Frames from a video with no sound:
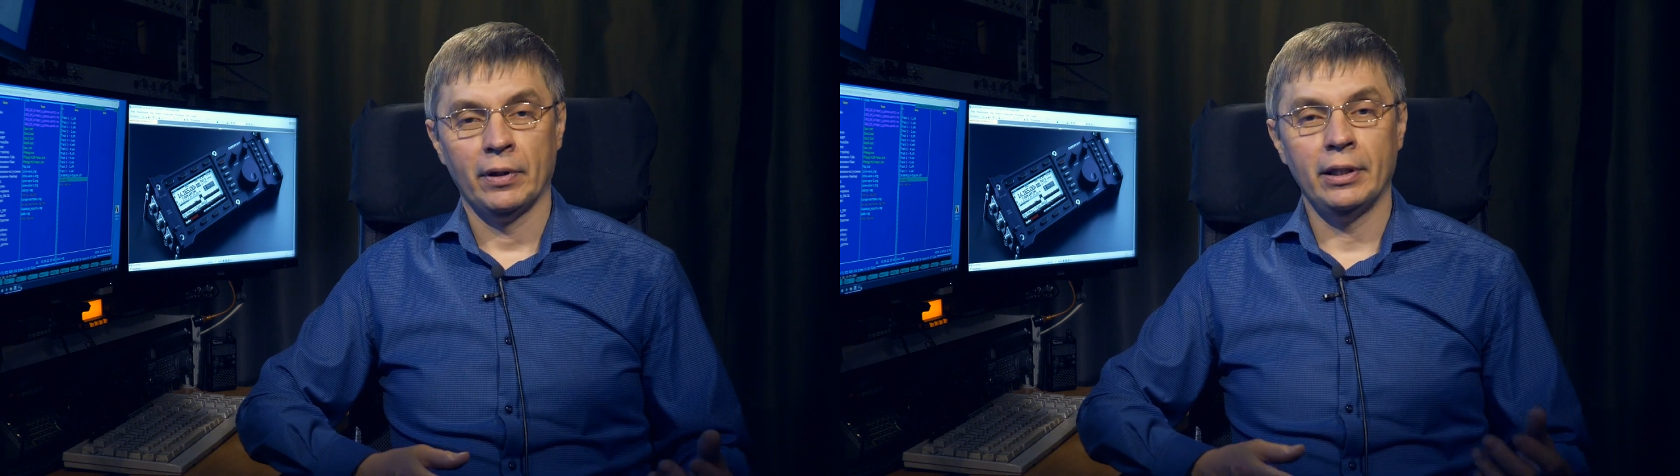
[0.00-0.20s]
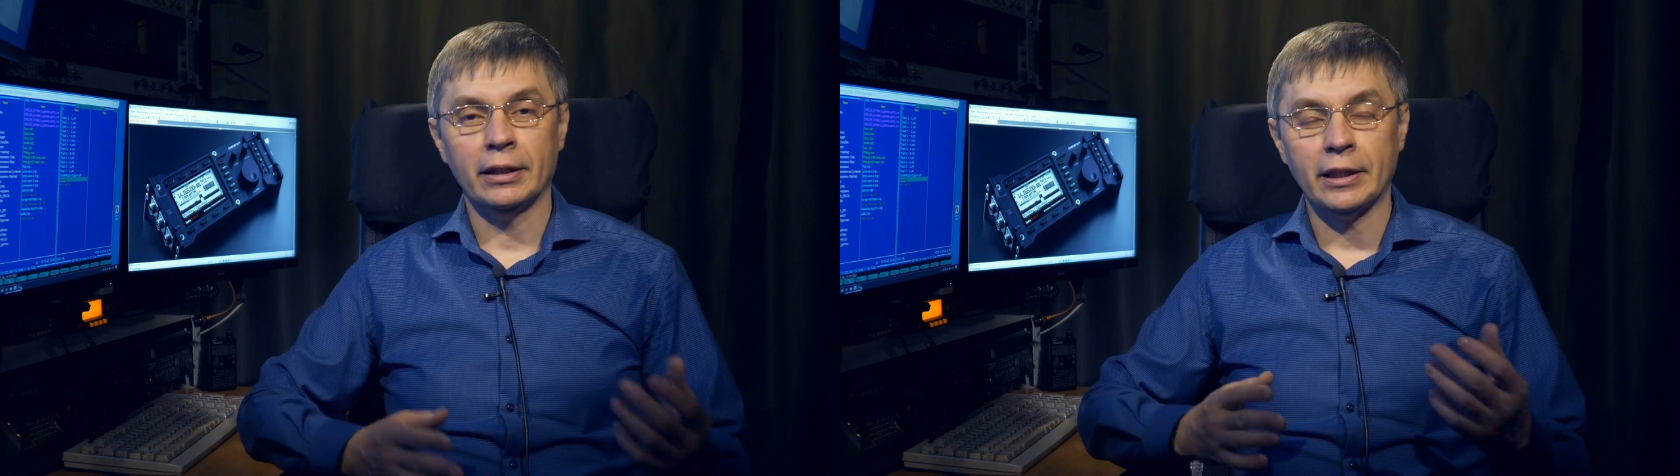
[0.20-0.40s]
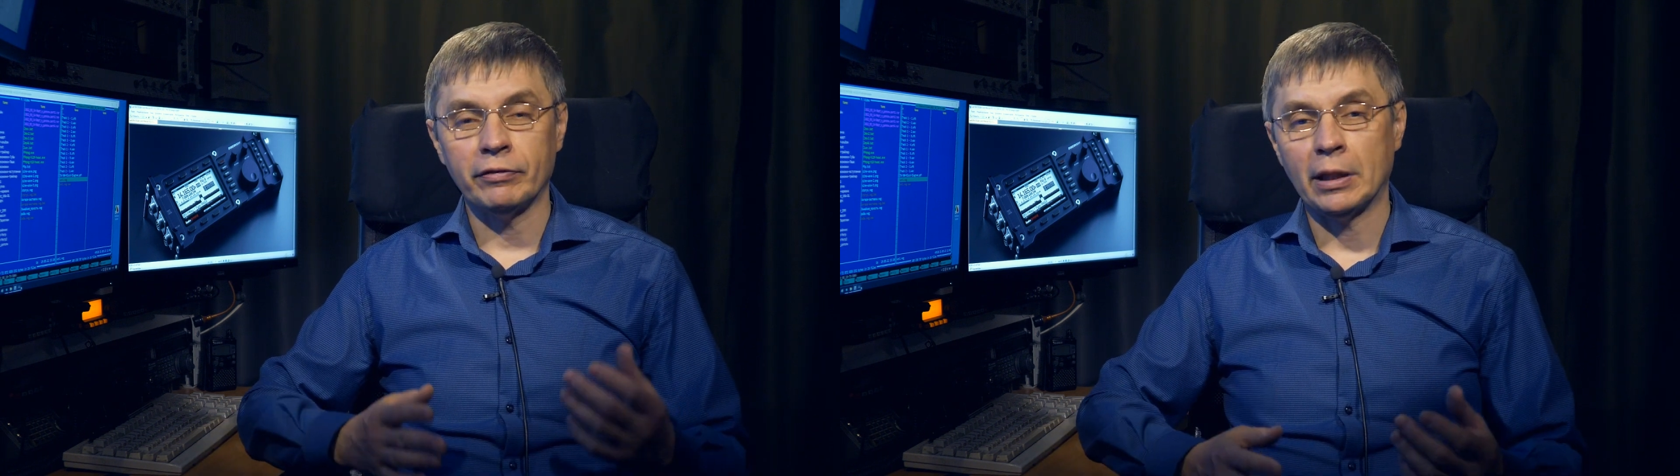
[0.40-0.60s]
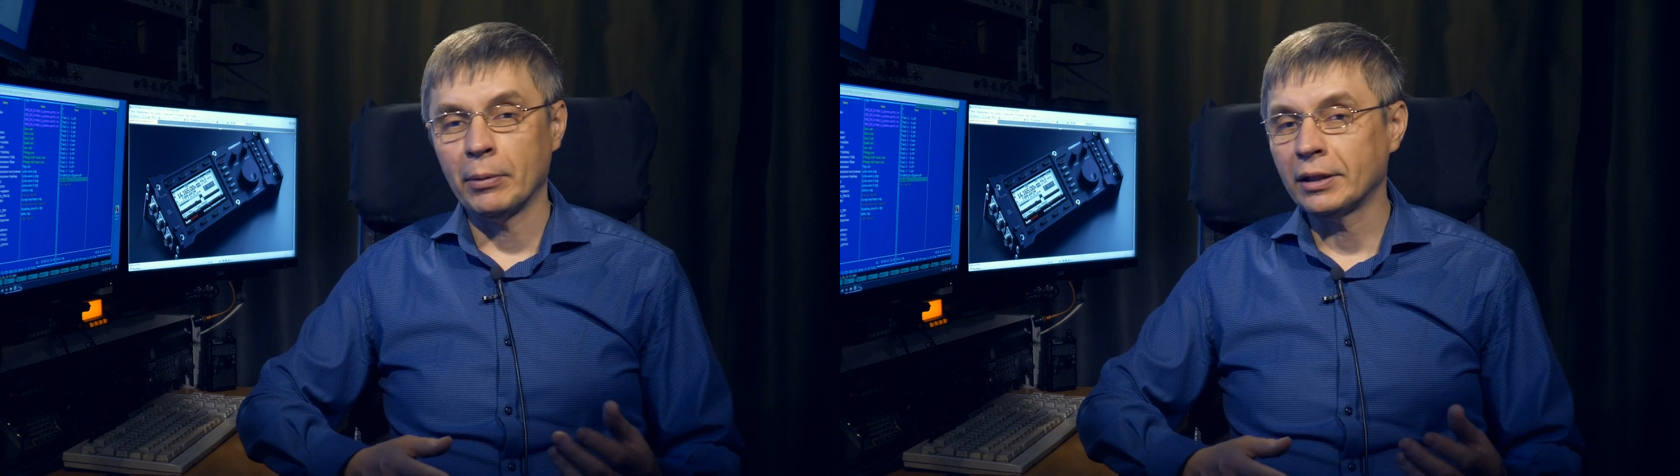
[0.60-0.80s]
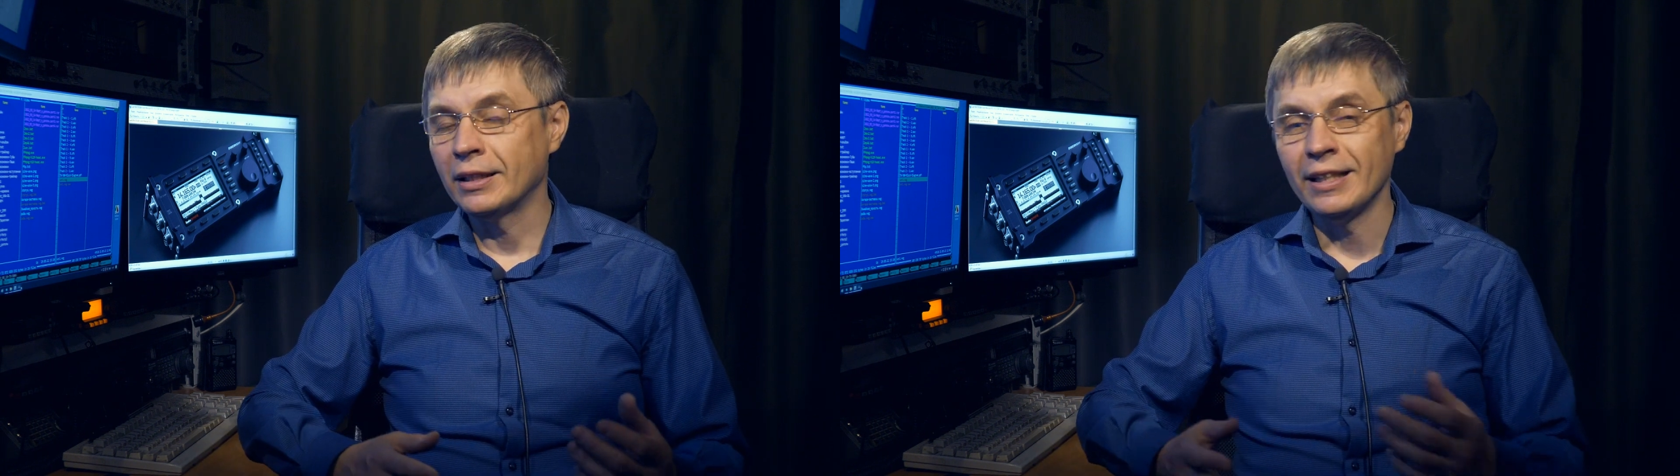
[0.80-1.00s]
И этот
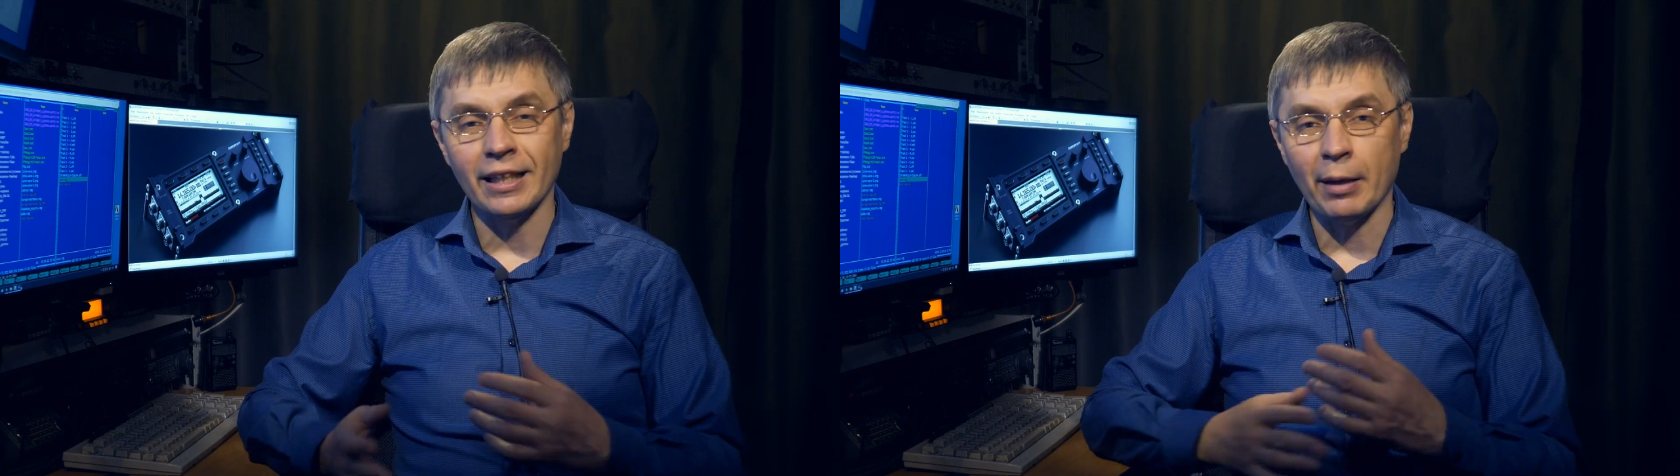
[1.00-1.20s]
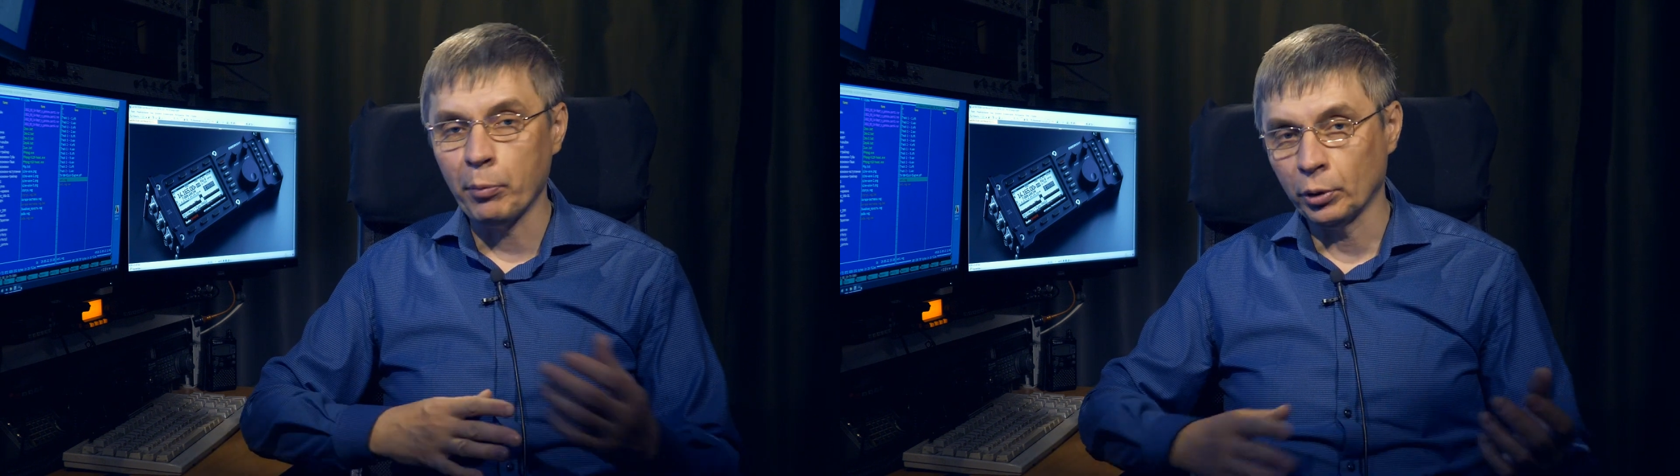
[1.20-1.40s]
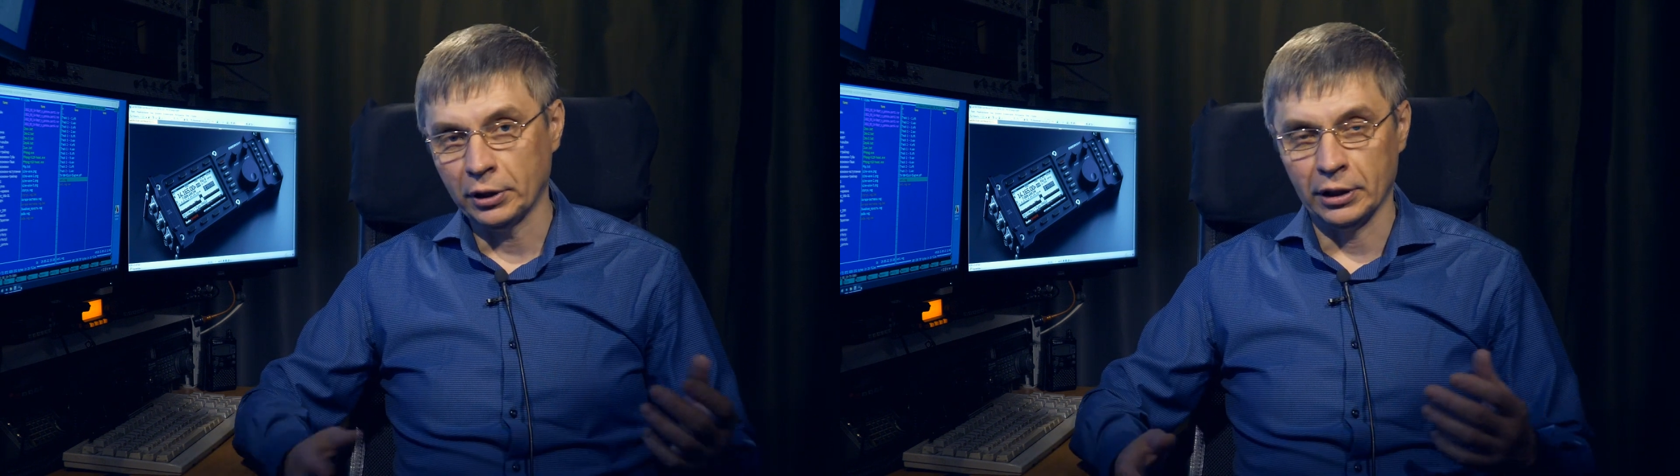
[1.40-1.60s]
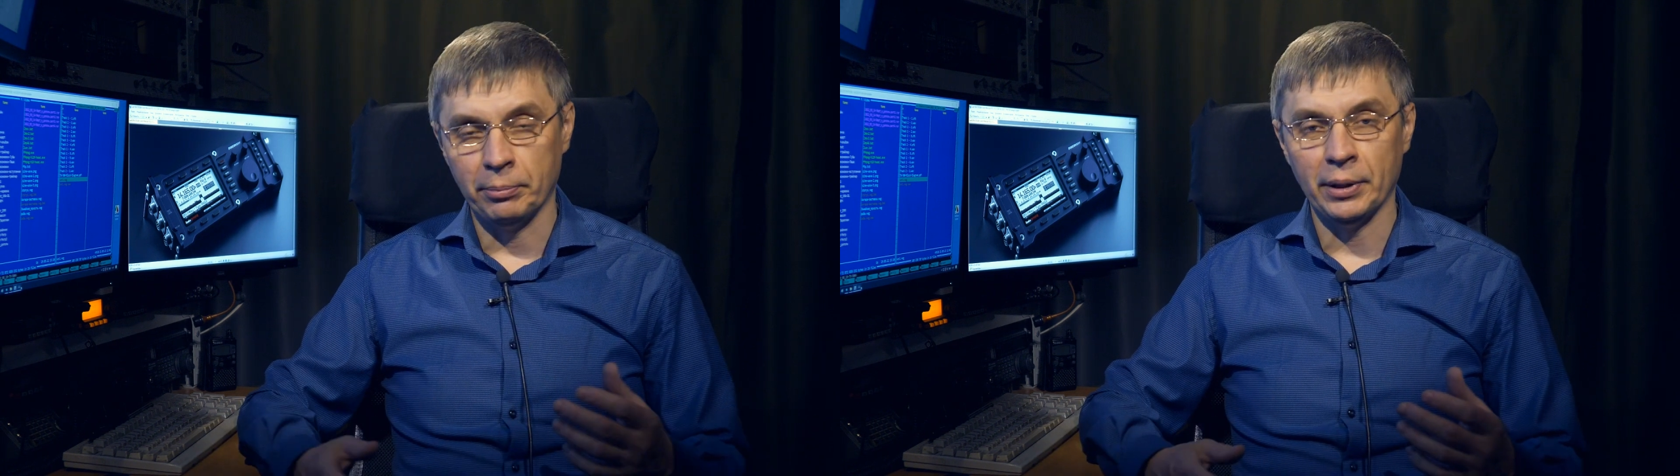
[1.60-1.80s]
автомат не работает